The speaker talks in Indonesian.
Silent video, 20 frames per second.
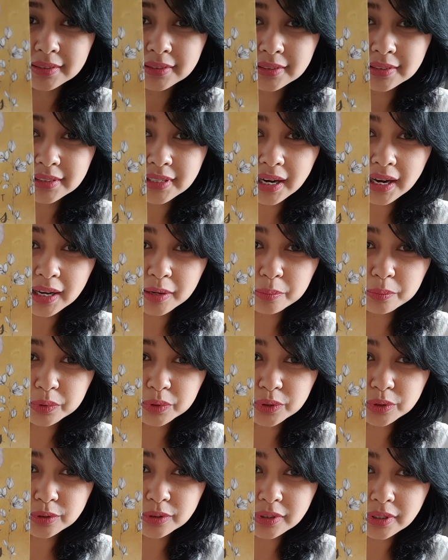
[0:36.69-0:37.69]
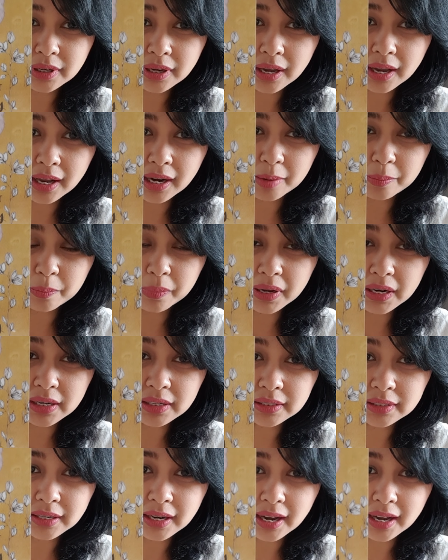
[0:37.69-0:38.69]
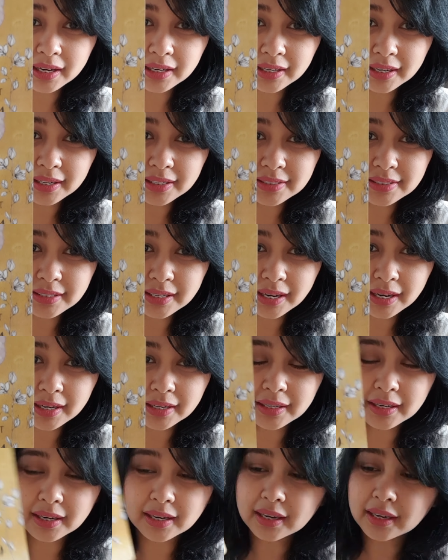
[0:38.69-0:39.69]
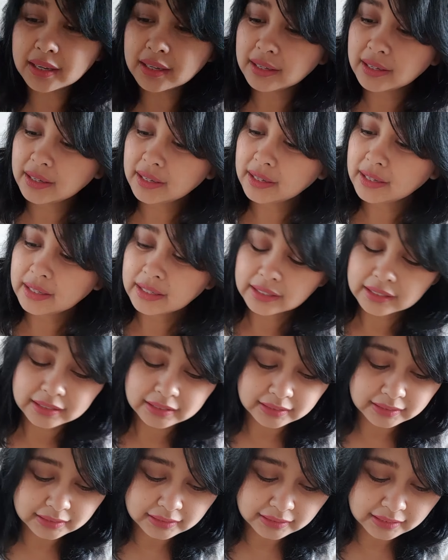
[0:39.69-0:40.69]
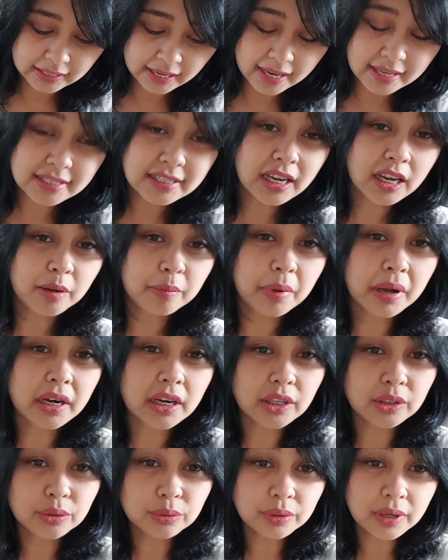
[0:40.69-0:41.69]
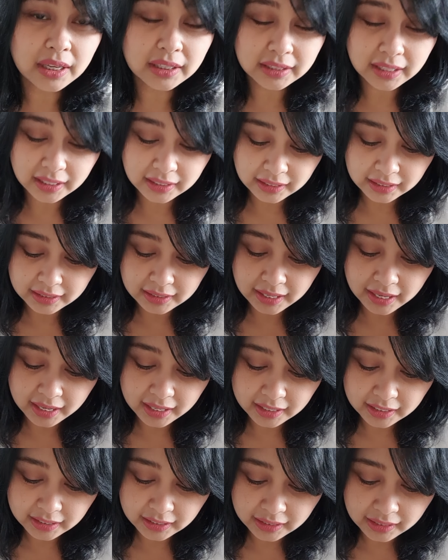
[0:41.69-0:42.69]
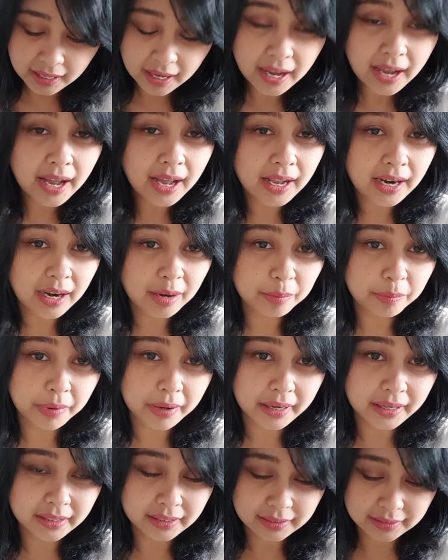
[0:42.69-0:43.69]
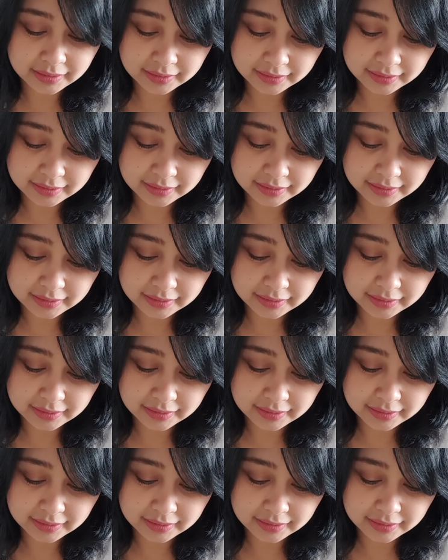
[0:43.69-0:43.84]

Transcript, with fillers: Jangan putus harapan, Aries, karena e, keajaiban itu datangnya dari harapan.